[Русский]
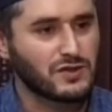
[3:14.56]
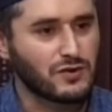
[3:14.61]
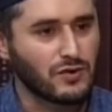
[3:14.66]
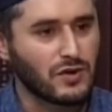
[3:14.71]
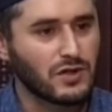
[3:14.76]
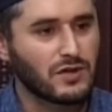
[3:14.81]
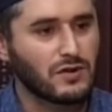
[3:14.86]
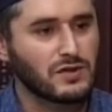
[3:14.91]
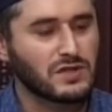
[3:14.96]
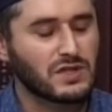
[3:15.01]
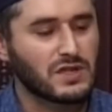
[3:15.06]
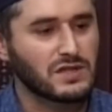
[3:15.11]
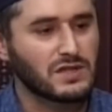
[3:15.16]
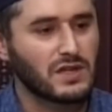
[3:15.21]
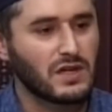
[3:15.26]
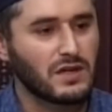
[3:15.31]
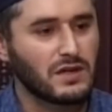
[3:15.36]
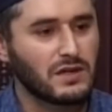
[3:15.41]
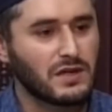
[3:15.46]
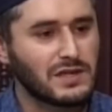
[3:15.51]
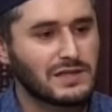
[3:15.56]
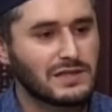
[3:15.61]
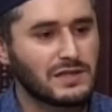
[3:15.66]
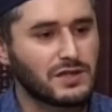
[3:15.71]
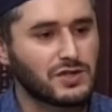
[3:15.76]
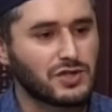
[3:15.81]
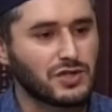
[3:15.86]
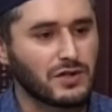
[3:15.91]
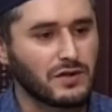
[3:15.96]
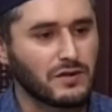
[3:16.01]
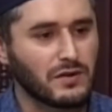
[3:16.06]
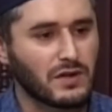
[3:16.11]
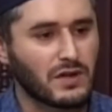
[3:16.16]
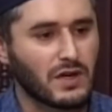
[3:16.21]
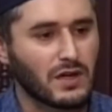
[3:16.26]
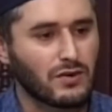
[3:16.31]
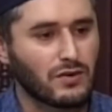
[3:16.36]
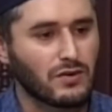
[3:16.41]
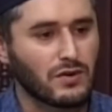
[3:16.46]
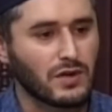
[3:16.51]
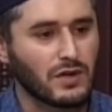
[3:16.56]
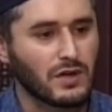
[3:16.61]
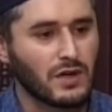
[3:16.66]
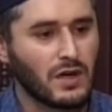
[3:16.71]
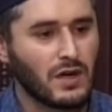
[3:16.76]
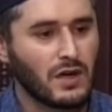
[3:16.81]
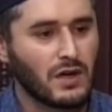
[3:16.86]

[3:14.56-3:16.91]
до этого сказали, если человек, который